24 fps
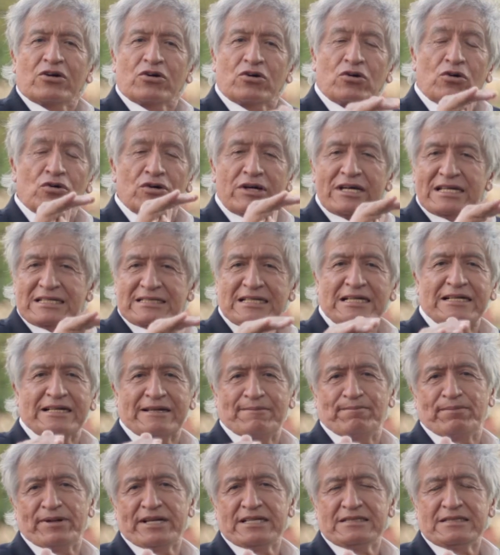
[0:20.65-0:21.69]
Con esas
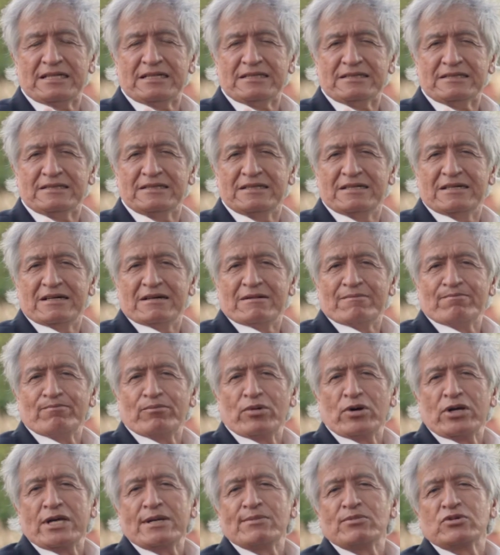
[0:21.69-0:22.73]
represas
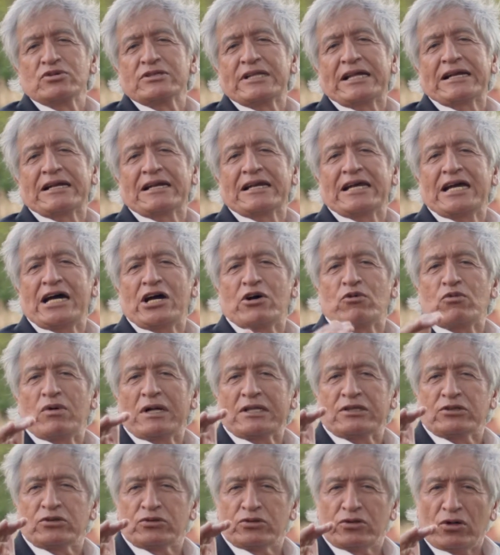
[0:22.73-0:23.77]
podemos darle agua
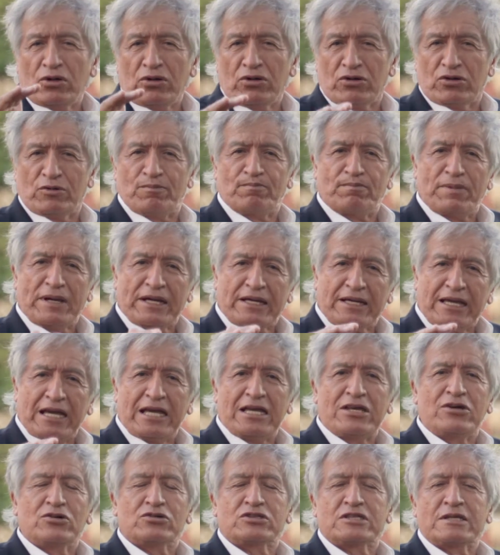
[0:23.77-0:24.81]
a todos los
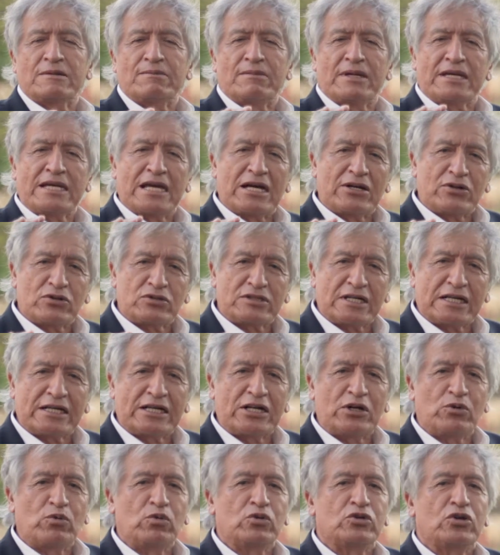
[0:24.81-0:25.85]
pequeños y medianos
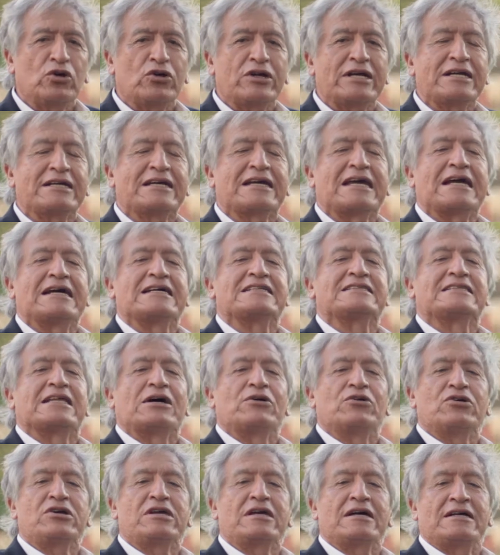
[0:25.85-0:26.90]
agricultores que
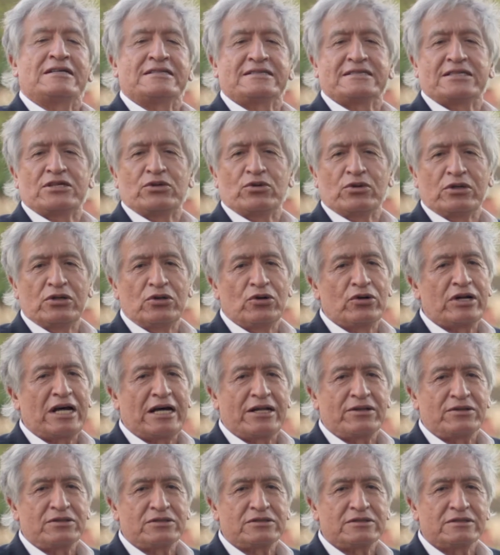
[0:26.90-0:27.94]
hasta hoy han sido
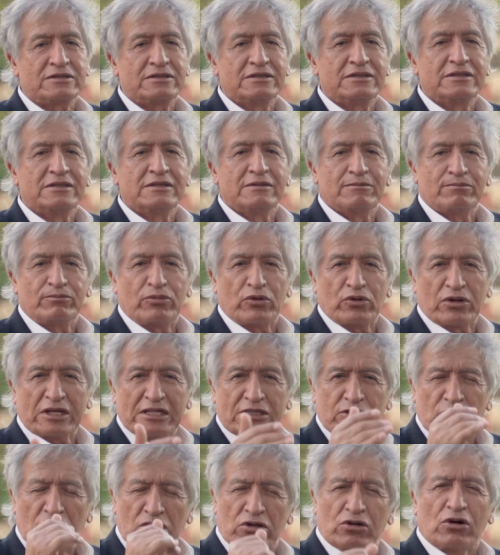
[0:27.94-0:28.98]
ignorados, porque
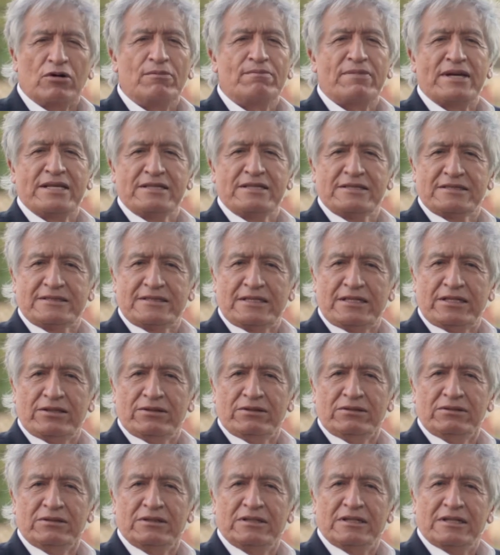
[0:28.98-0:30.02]
estoy
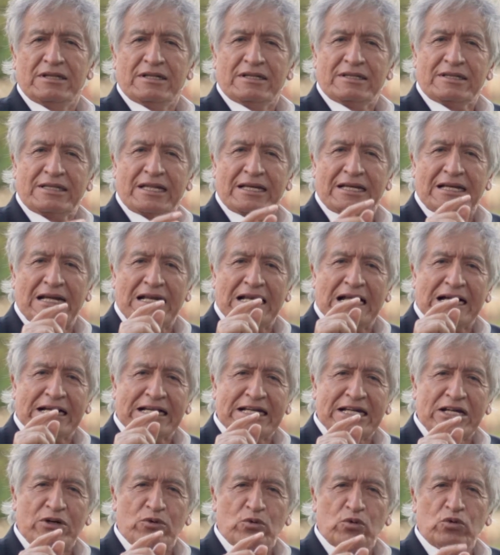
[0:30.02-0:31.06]
convencido de que la
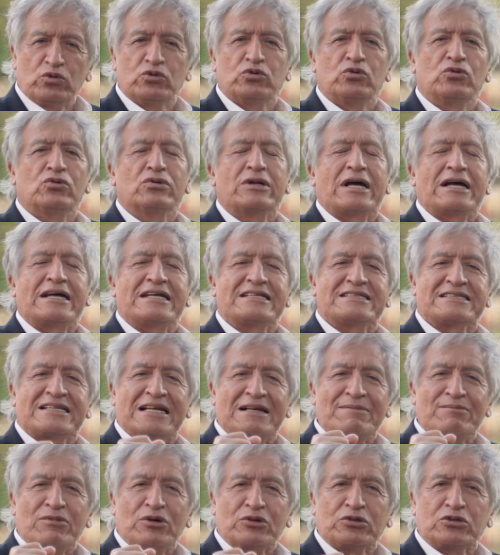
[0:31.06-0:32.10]
agricultura es
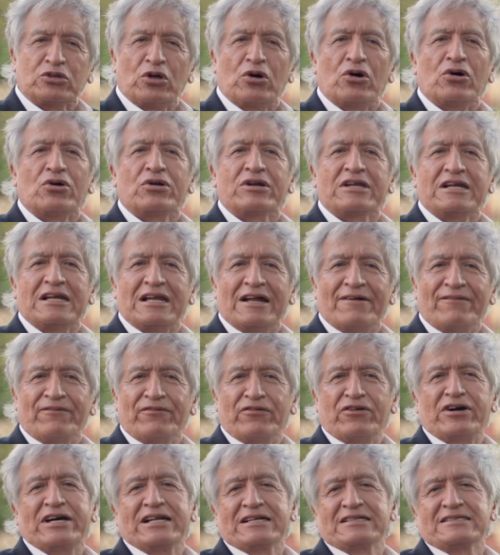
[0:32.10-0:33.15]
el motor y la
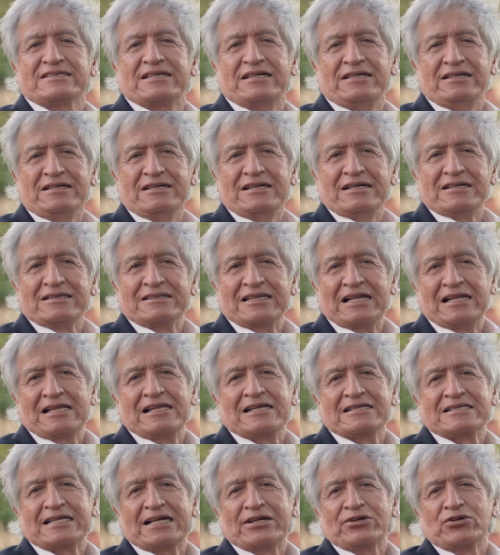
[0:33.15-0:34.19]
fuerza del
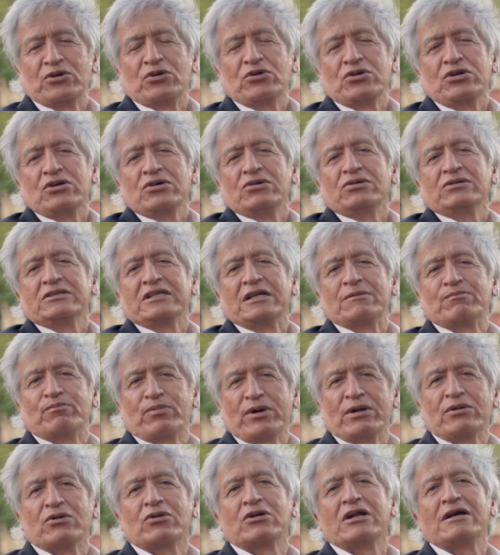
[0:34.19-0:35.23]
desarrollo del
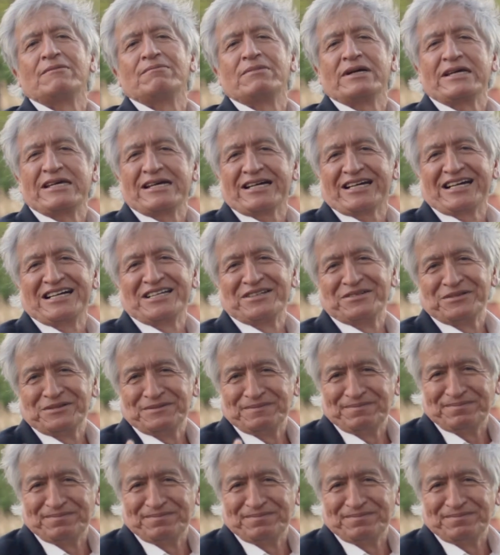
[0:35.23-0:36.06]
pueblo lambayecano.